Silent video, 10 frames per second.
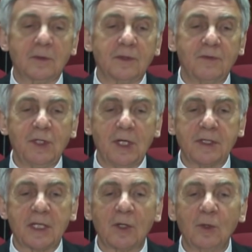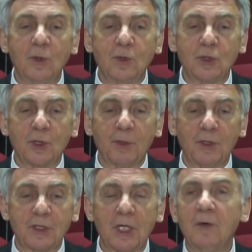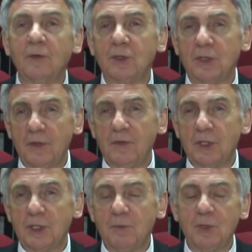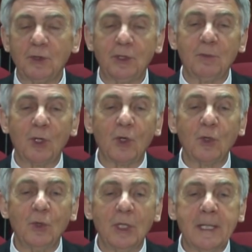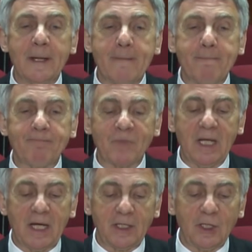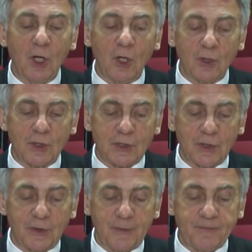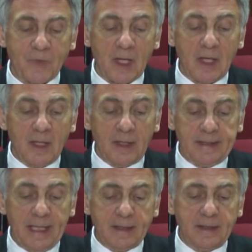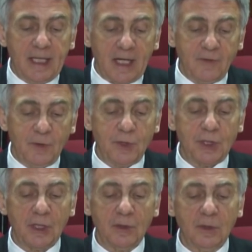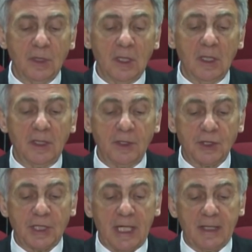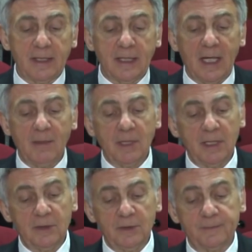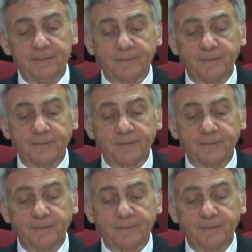zwycięzca konkursu Chopinowskiego w 1970 roku Garrick Olson. Jak jawił się Richard Amelin